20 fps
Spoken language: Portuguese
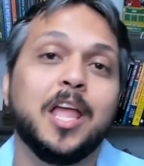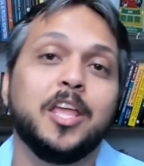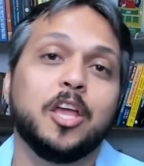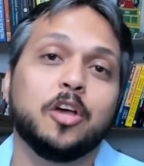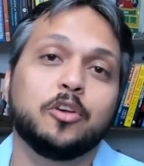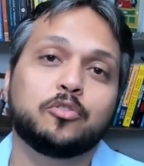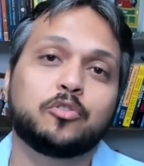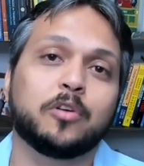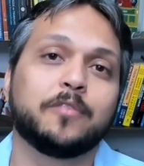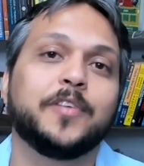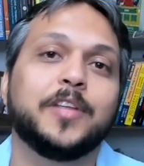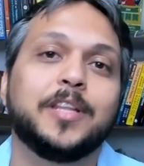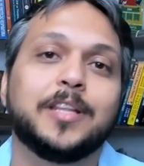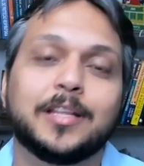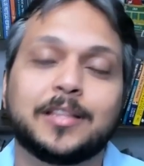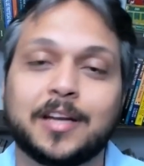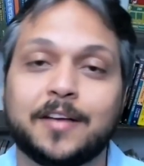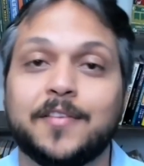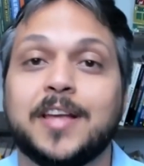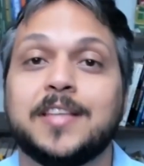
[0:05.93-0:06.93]
e eu estou vindo
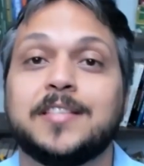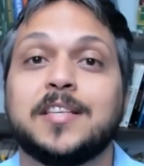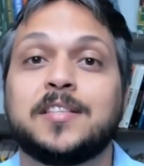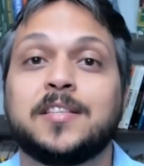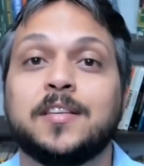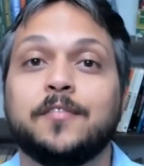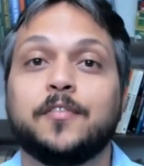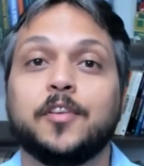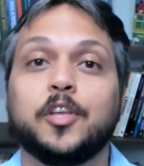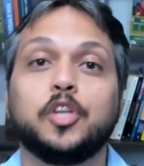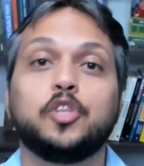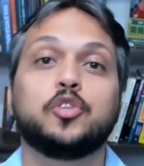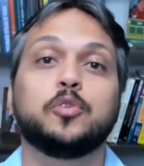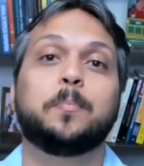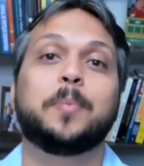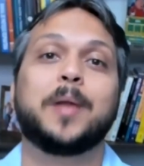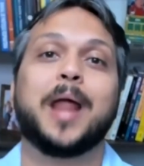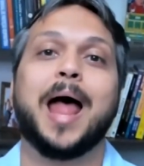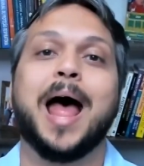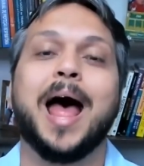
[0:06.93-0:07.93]
através desse
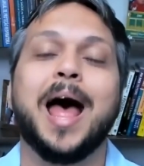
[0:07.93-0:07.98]
vídeo para